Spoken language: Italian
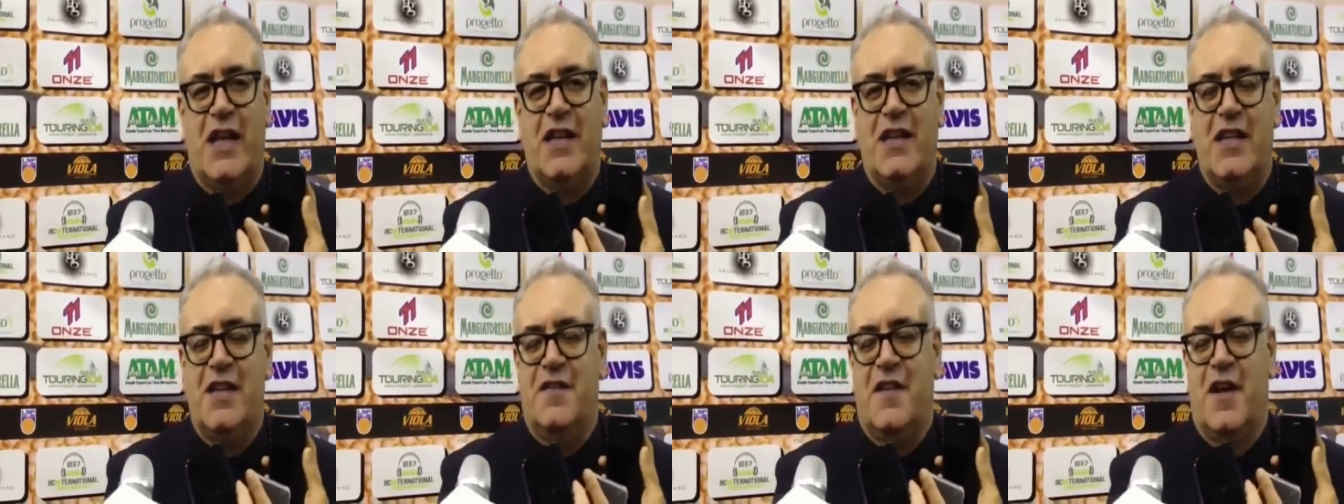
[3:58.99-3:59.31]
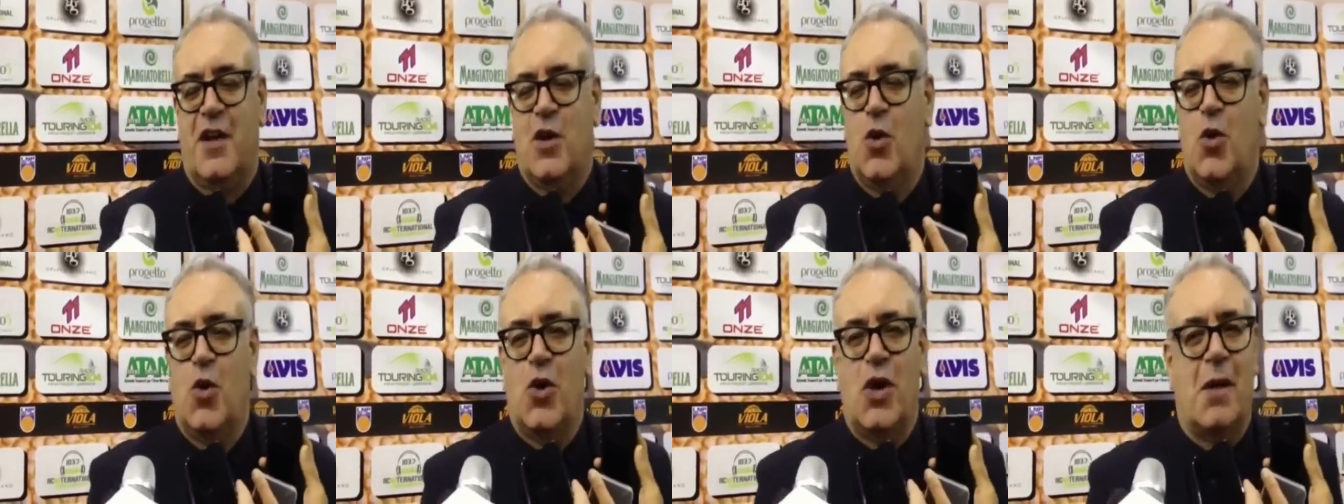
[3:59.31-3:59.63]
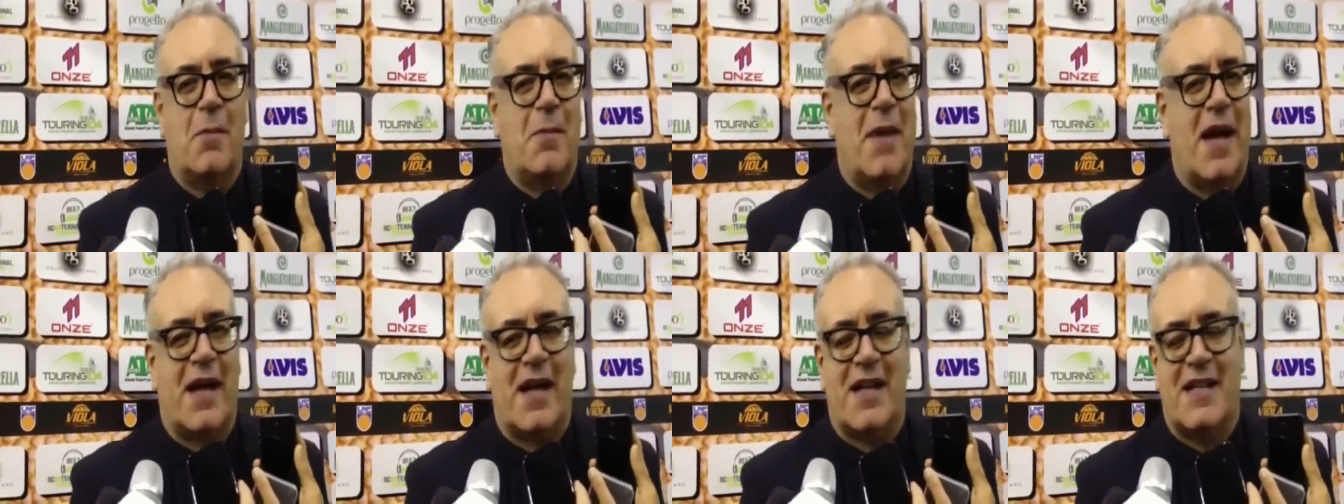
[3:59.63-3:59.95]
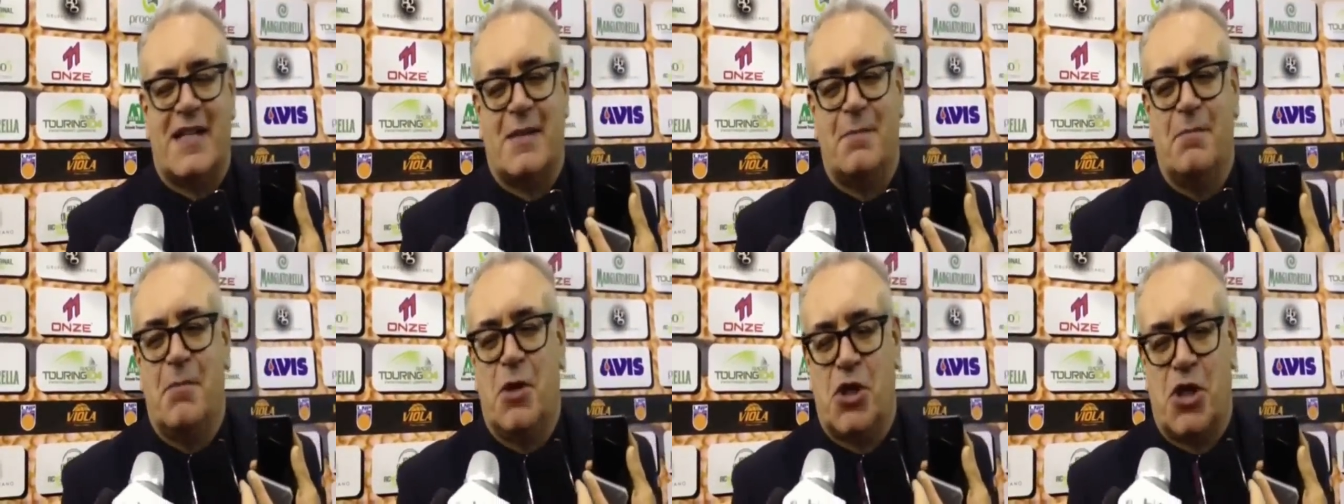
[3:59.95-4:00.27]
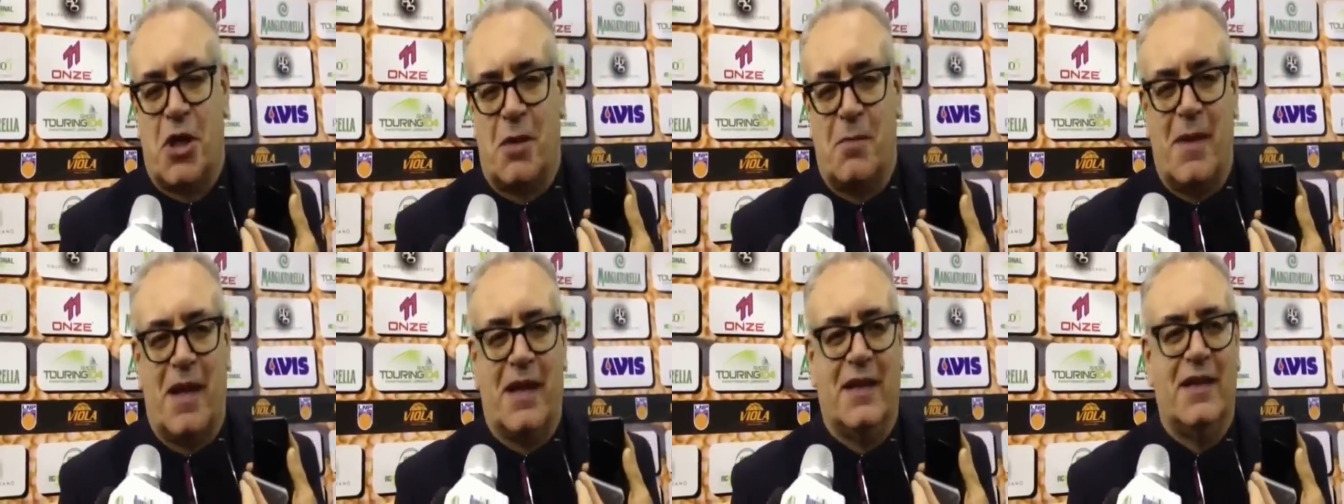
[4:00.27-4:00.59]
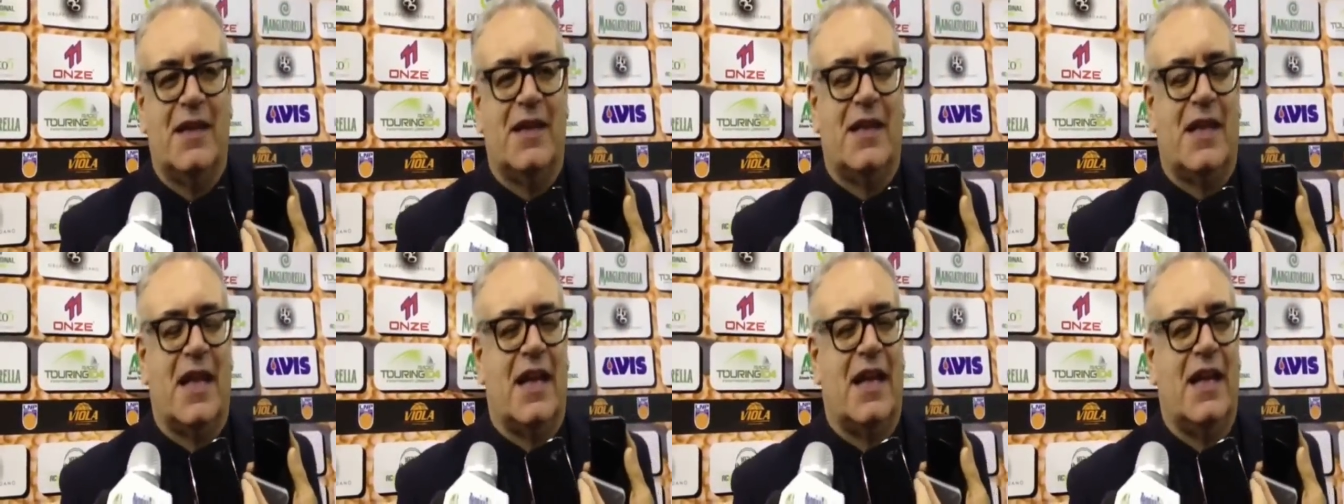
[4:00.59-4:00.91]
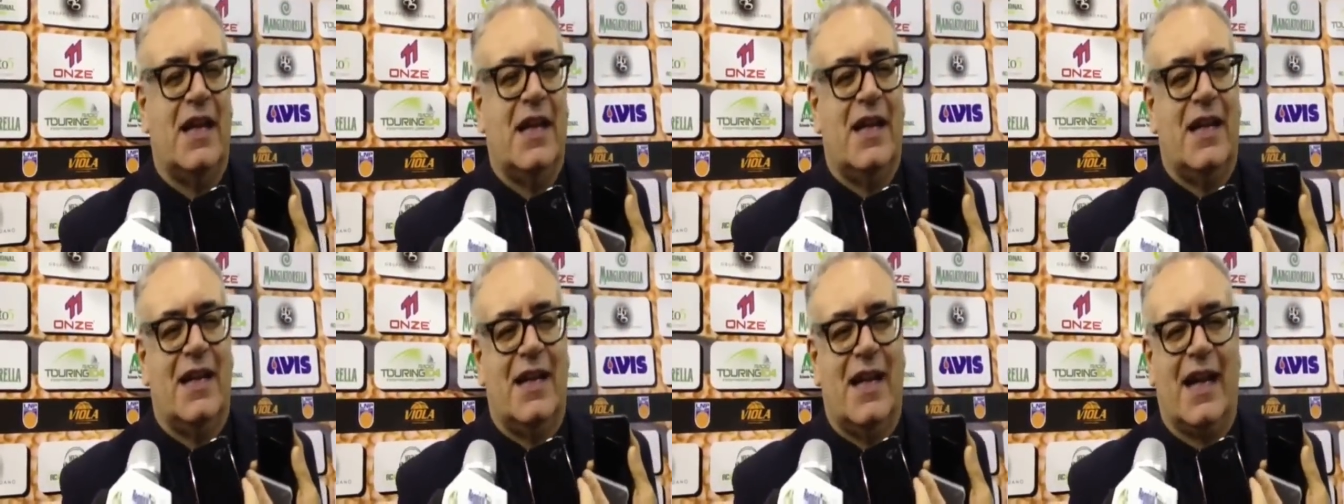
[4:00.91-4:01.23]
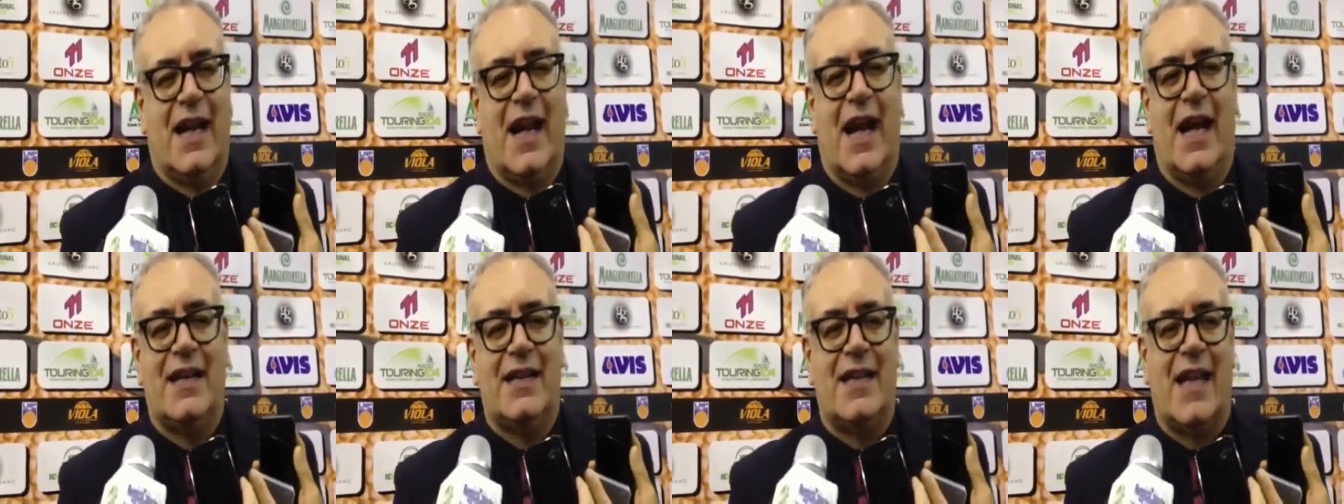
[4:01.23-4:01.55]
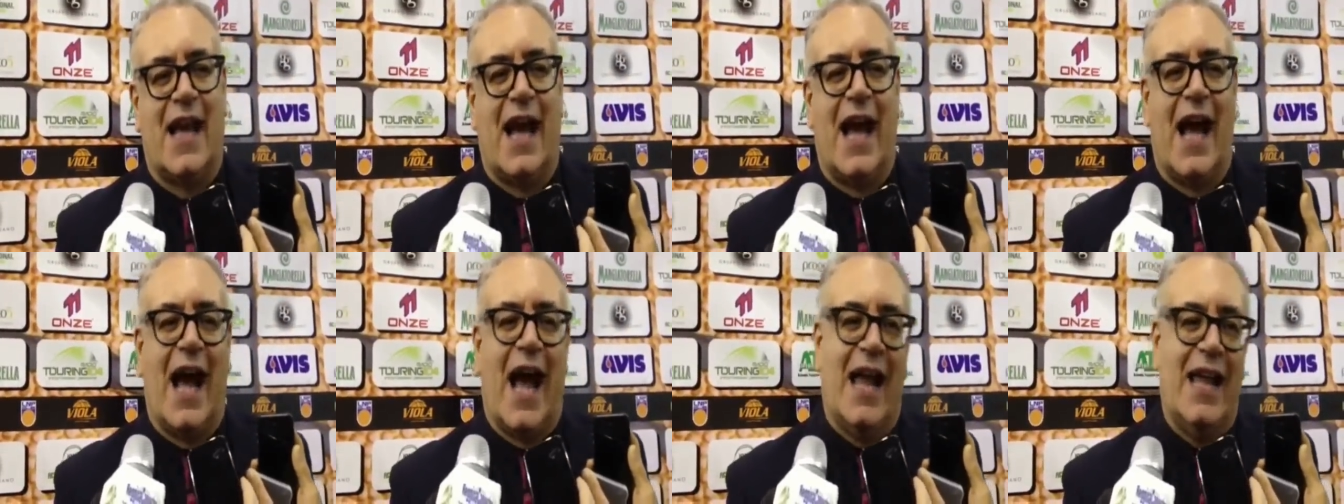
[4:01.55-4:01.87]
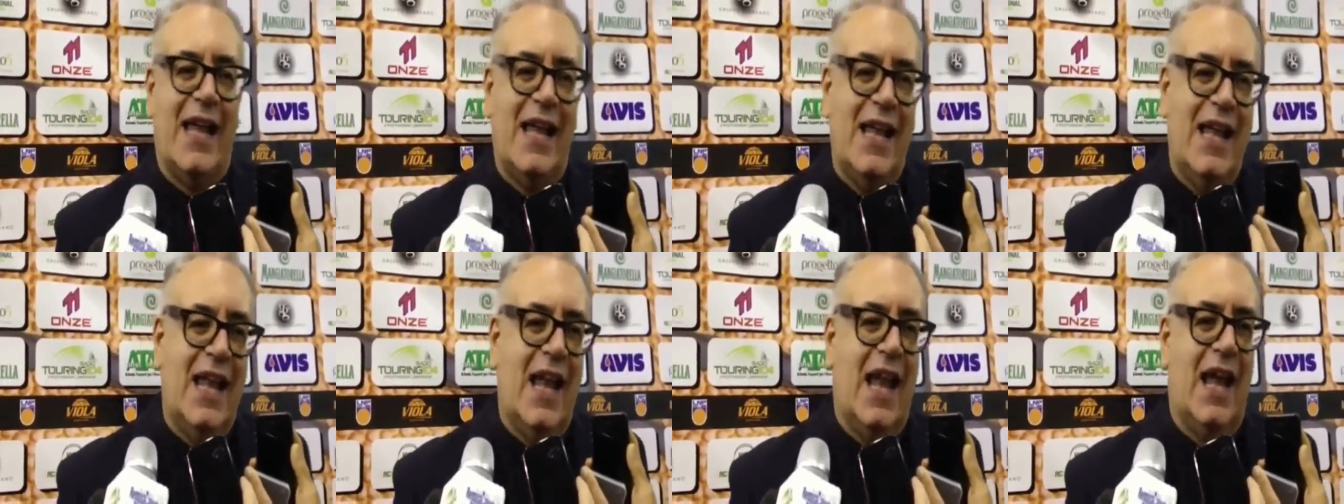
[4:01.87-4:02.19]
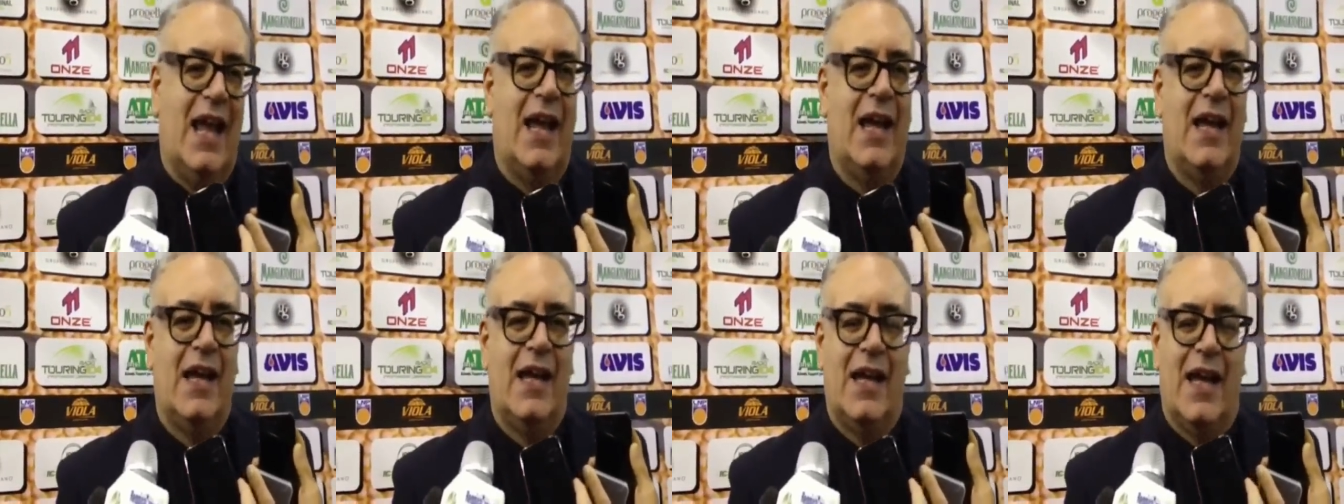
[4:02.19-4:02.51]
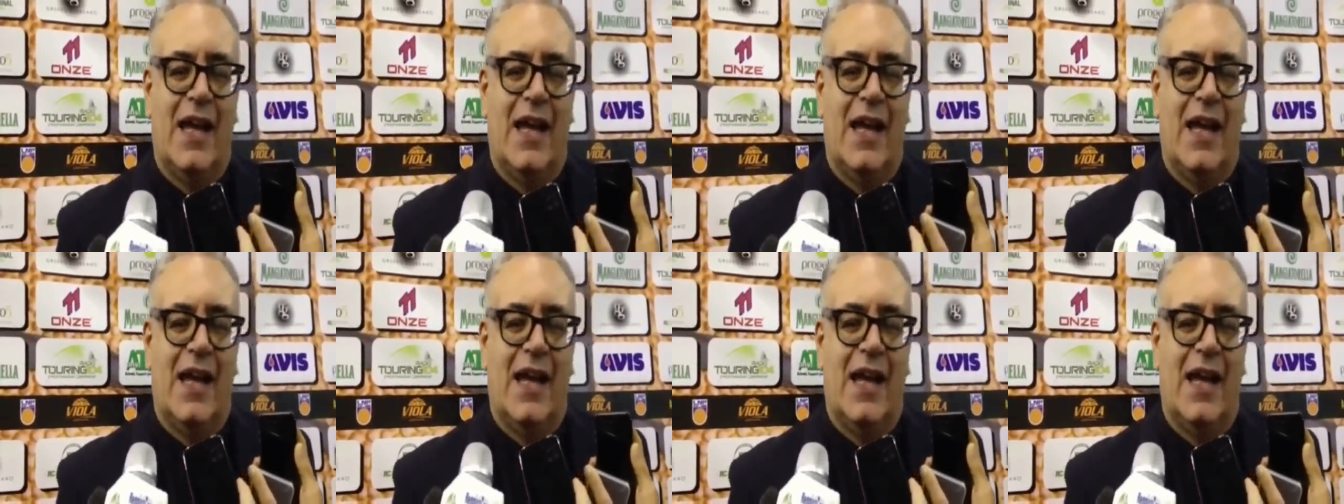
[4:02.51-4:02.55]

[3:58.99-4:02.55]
è di valore ma era semplicemente legata al,